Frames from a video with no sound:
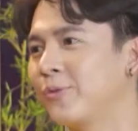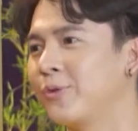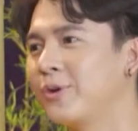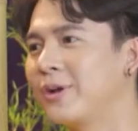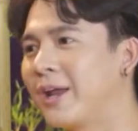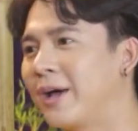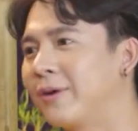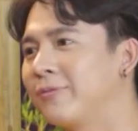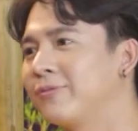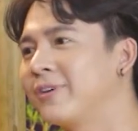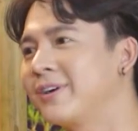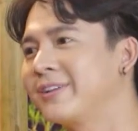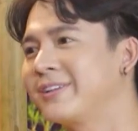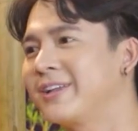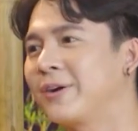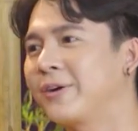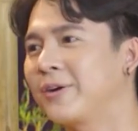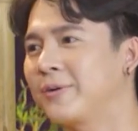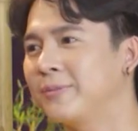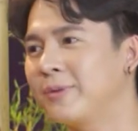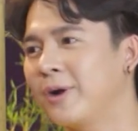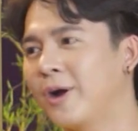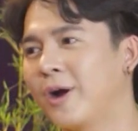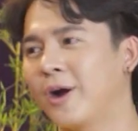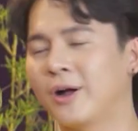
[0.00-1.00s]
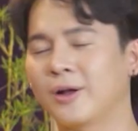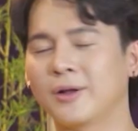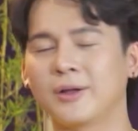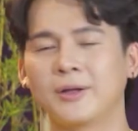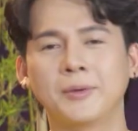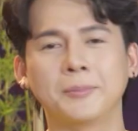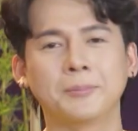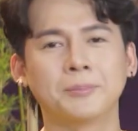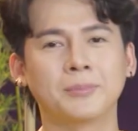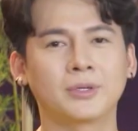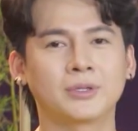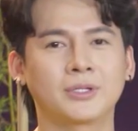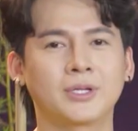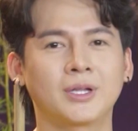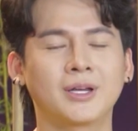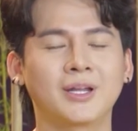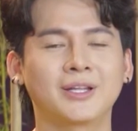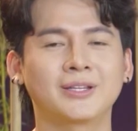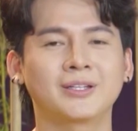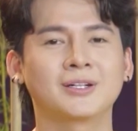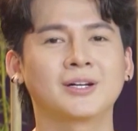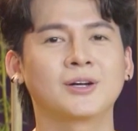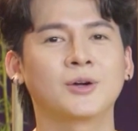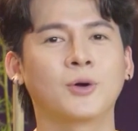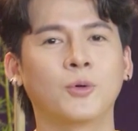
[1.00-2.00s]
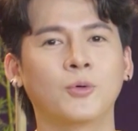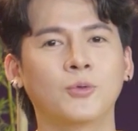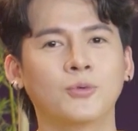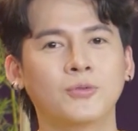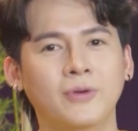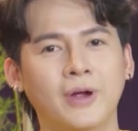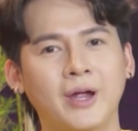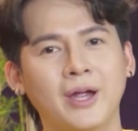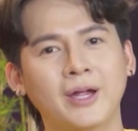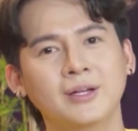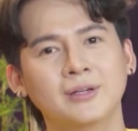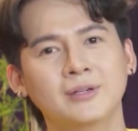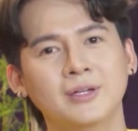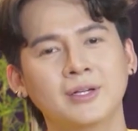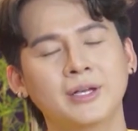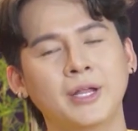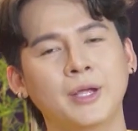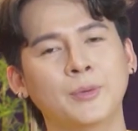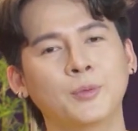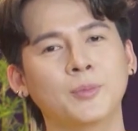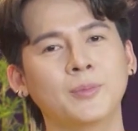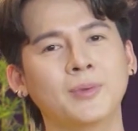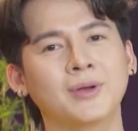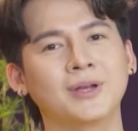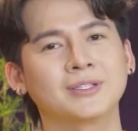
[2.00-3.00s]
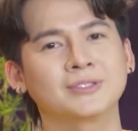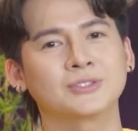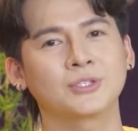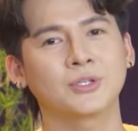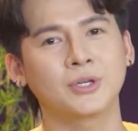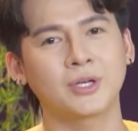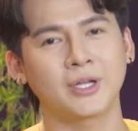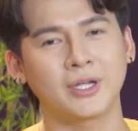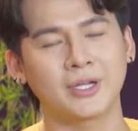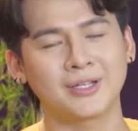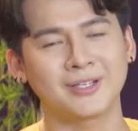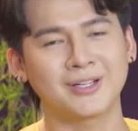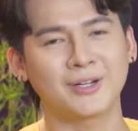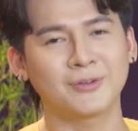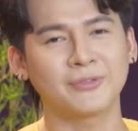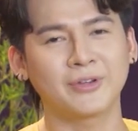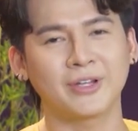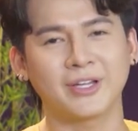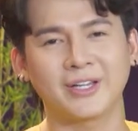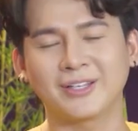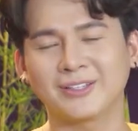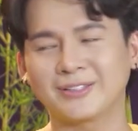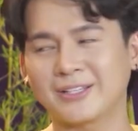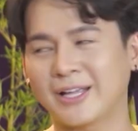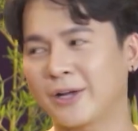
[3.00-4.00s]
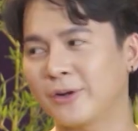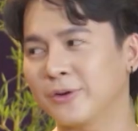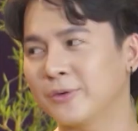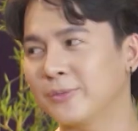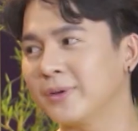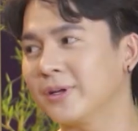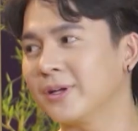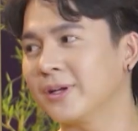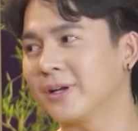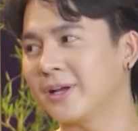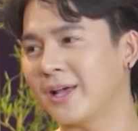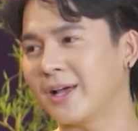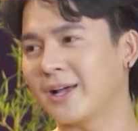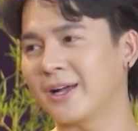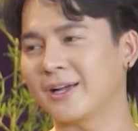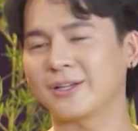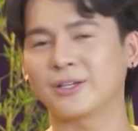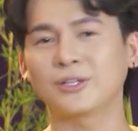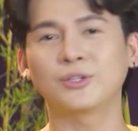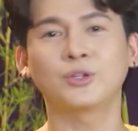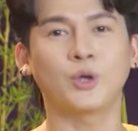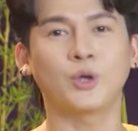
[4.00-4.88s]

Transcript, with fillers: Quỳnh Lập và chào Cẩm Hò Mình tên là à, Hữu Phát, nickname của mình là Sony Công việc hiện tại của mình là kinh